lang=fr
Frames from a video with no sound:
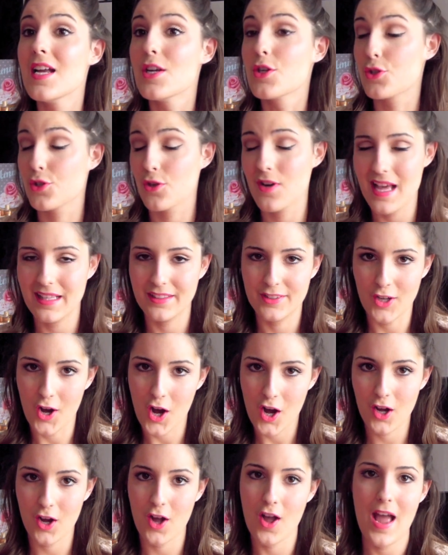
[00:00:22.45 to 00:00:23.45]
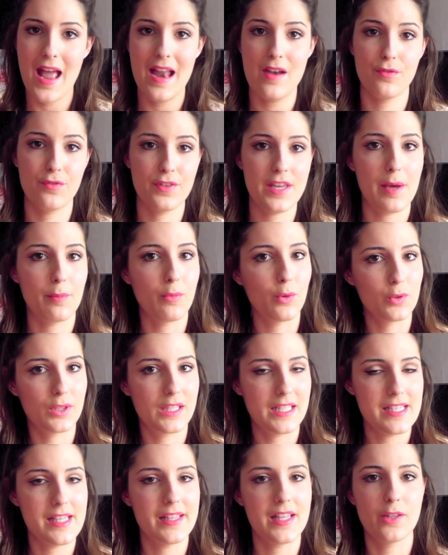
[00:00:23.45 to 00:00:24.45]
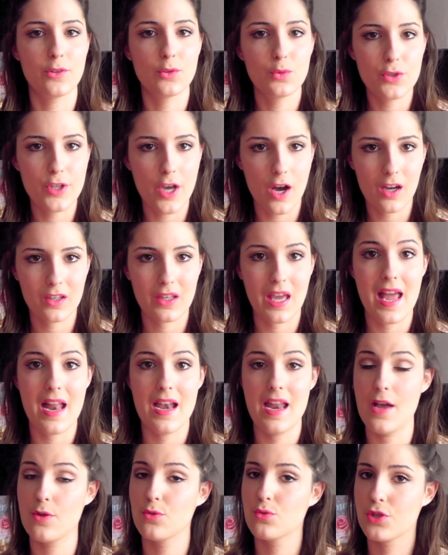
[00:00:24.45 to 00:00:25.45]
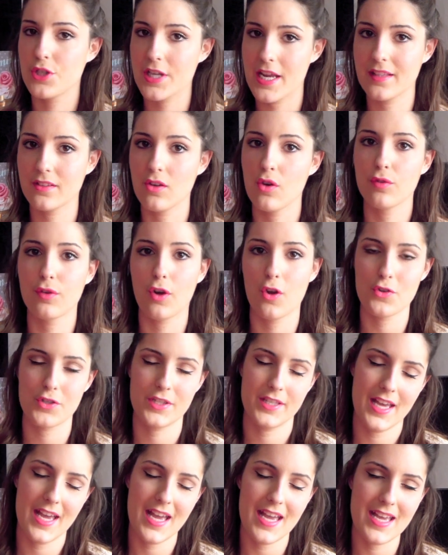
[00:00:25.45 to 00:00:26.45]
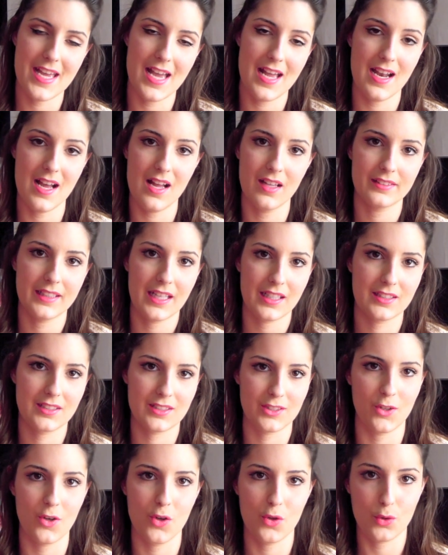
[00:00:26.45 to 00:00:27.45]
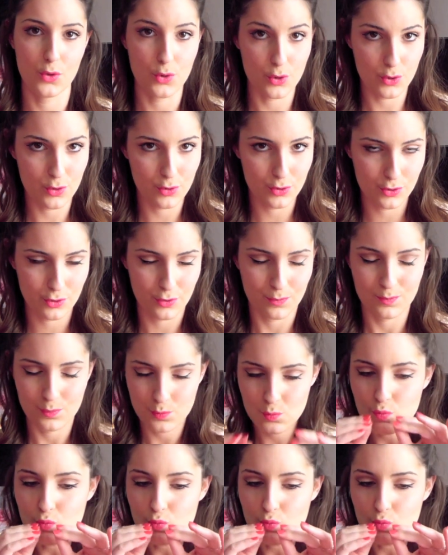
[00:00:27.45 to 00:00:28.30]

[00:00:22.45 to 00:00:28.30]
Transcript: Je l'adore, elle vit à Brooklyn, à New York, elle a une chaîne en français et elle a un accent juste